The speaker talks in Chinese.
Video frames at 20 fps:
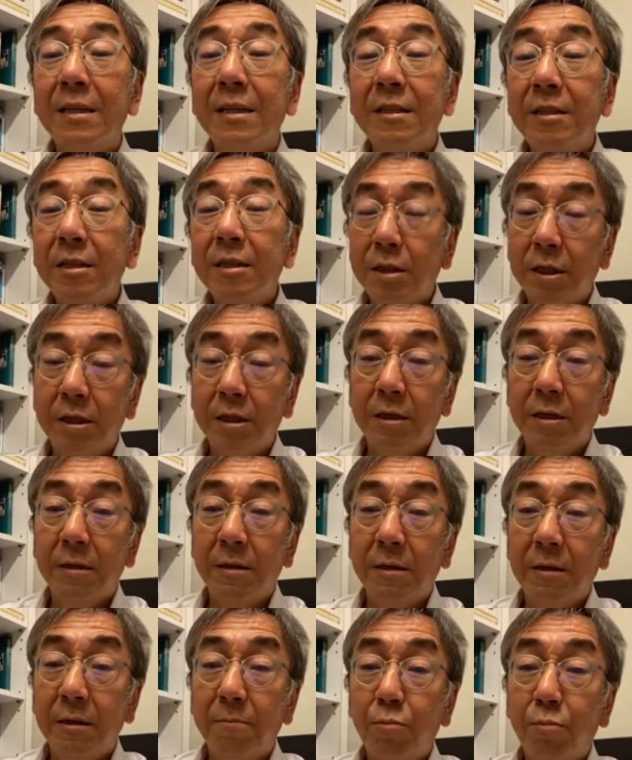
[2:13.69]
这
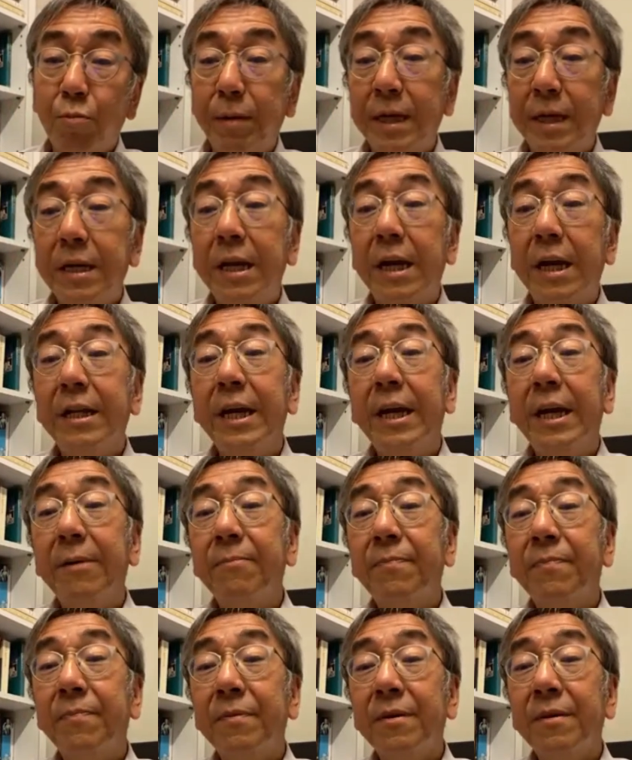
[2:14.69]
是不平等的。
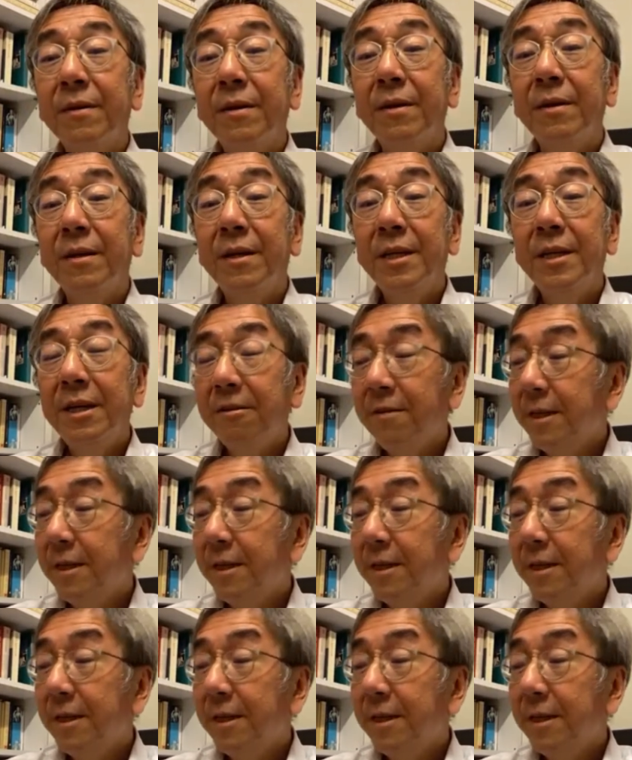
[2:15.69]
因为